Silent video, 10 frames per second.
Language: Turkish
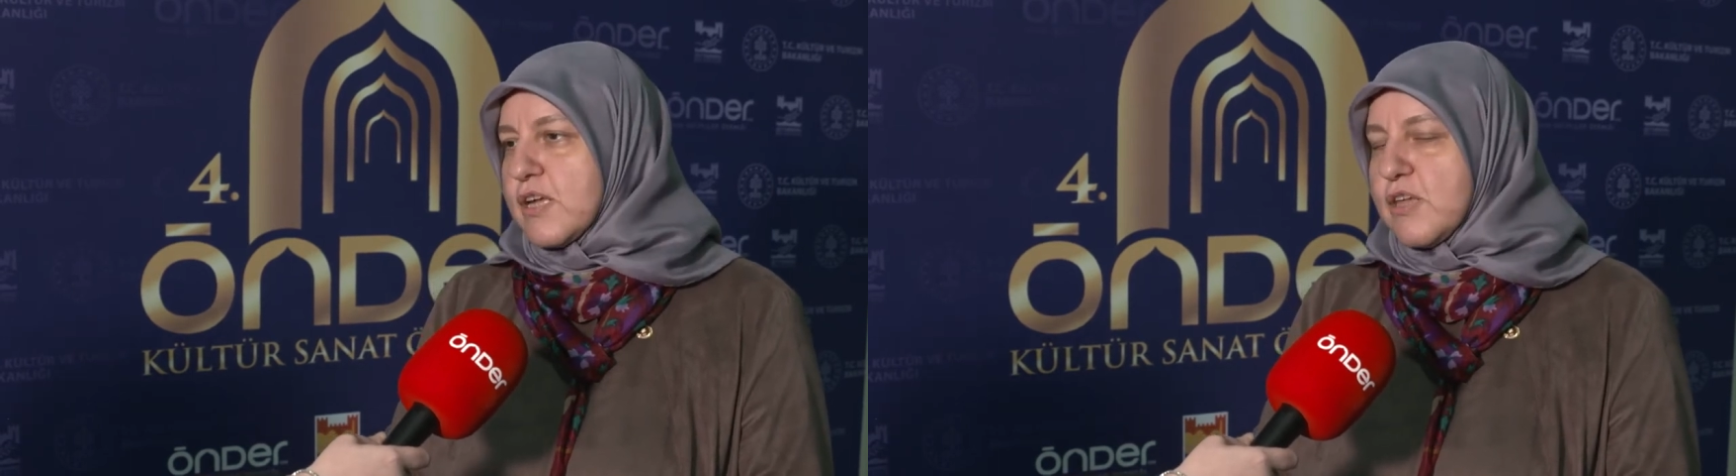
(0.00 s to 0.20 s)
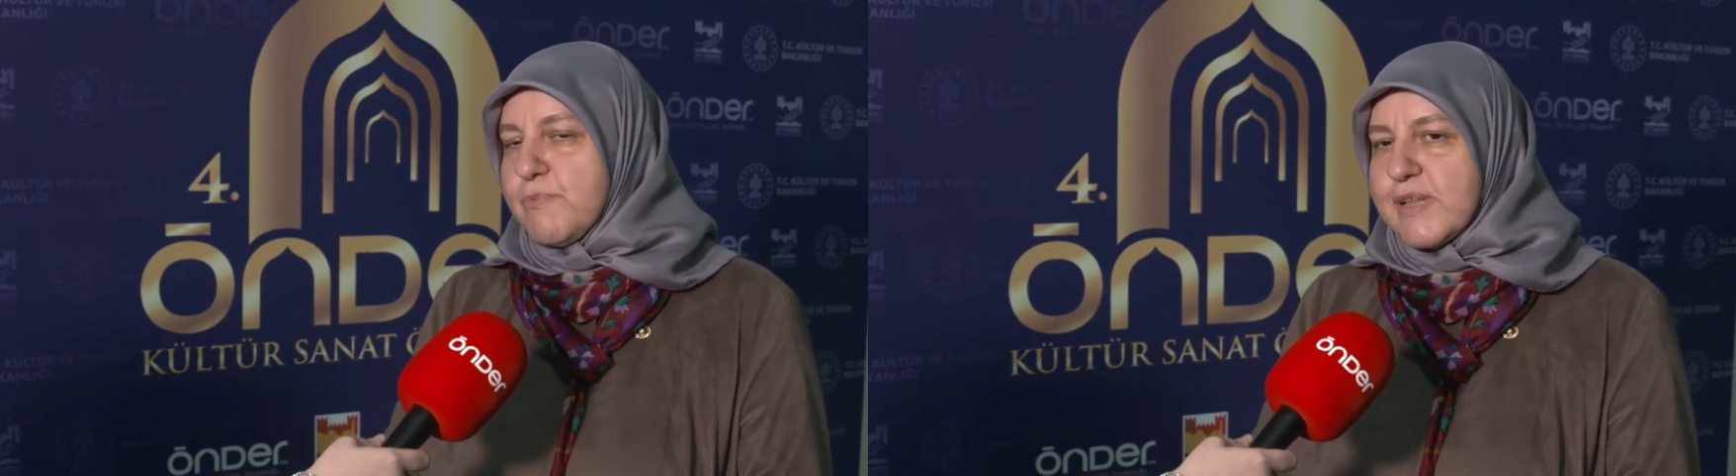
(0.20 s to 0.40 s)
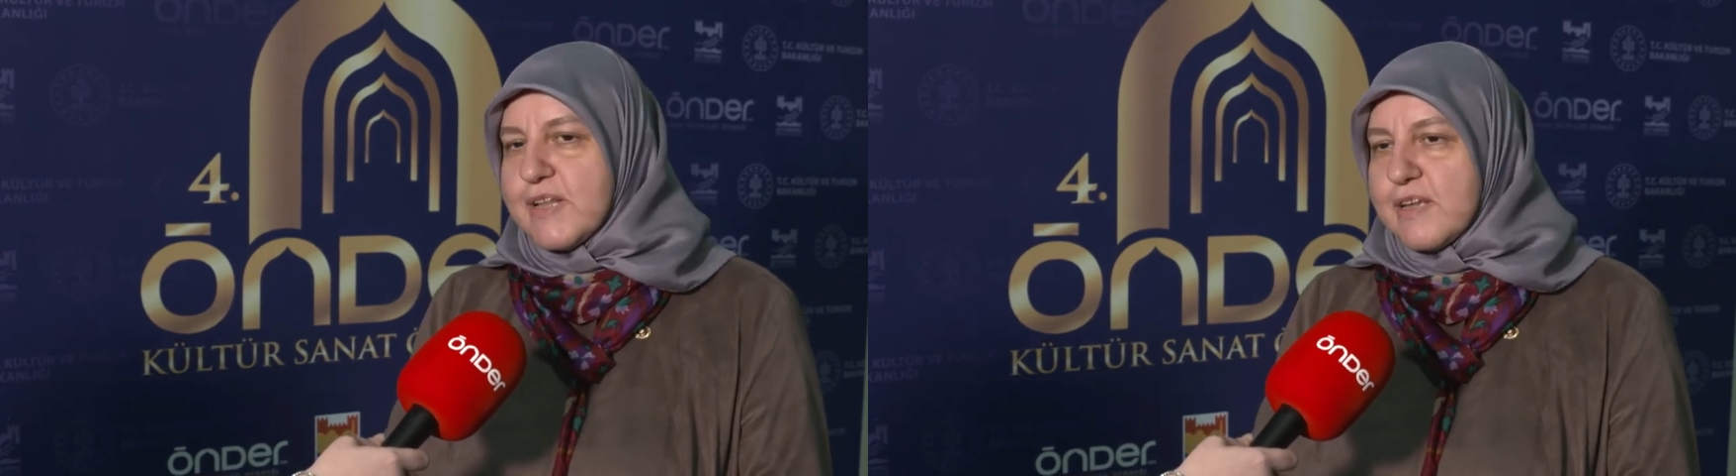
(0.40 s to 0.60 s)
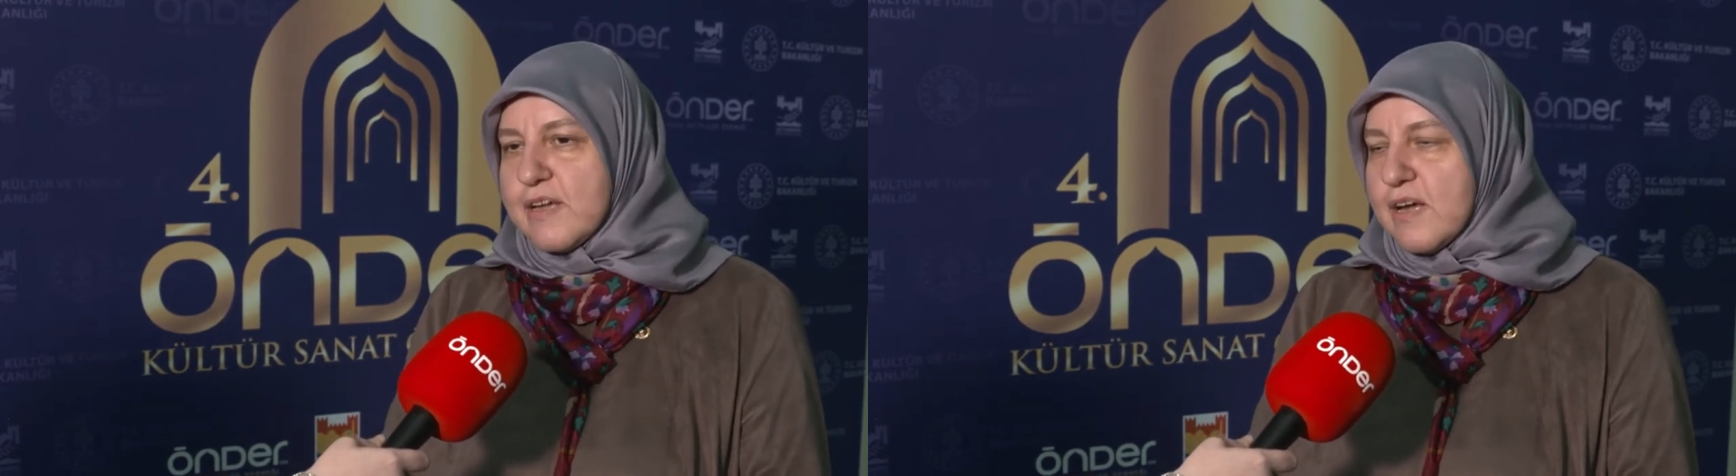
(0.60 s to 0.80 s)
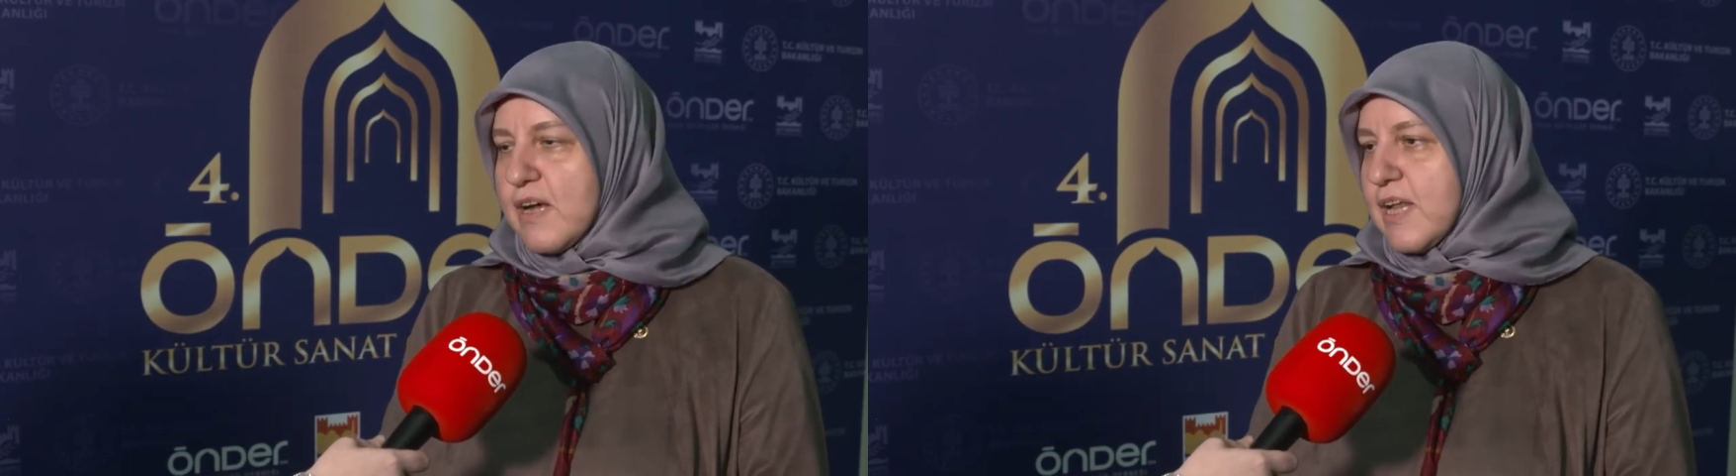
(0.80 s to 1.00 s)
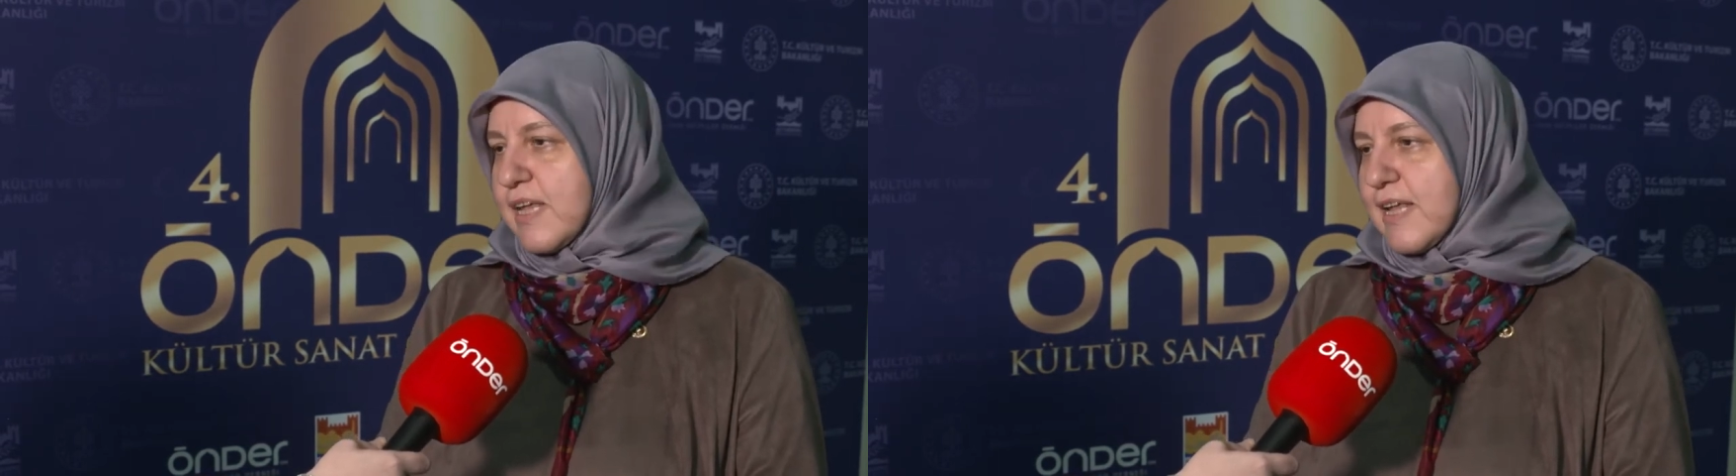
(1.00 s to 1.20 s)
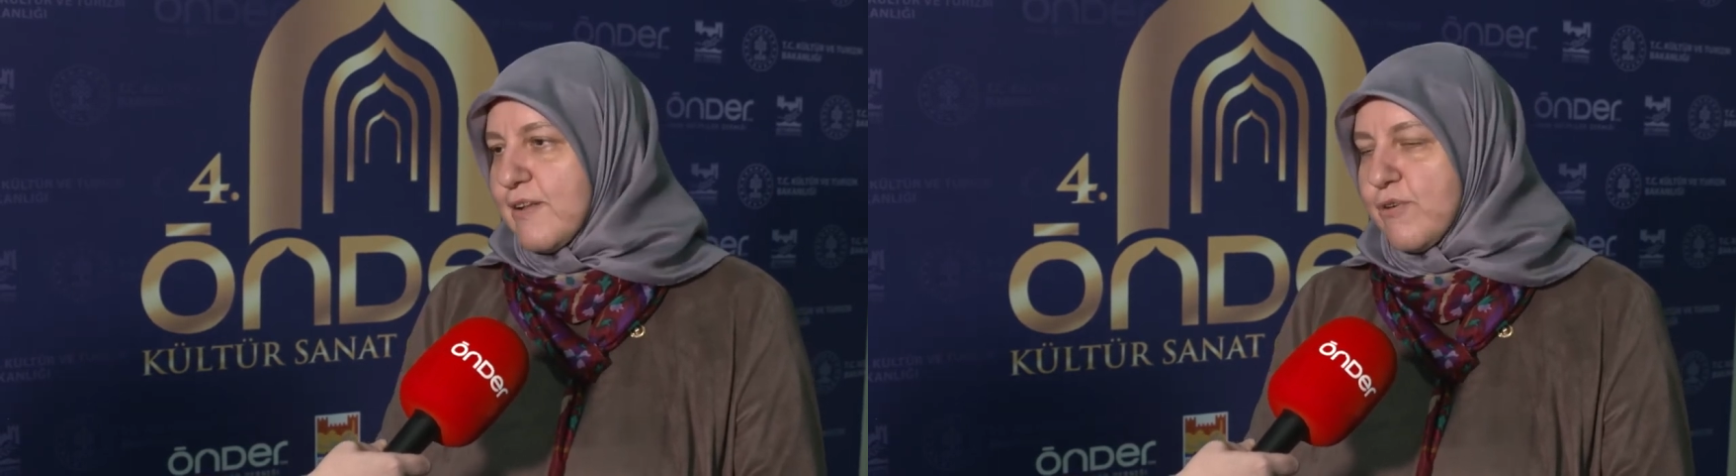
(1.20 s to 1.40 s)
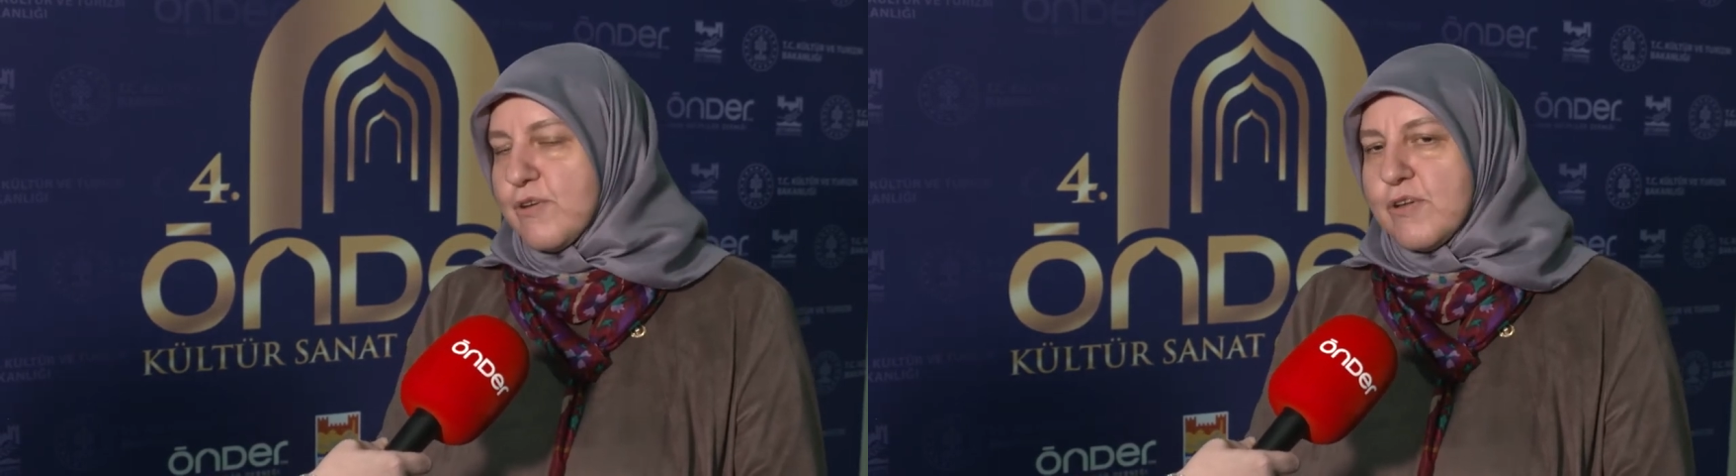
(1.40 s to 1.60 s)
kıymetli hale
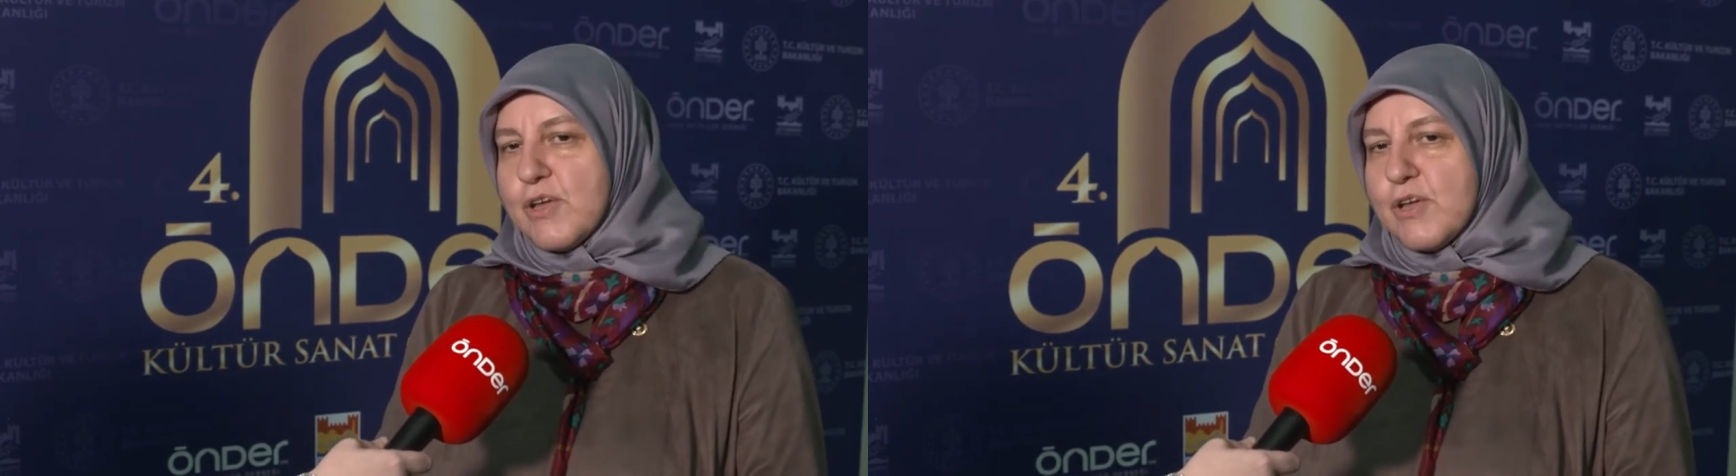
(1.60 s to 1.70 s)
geliyor.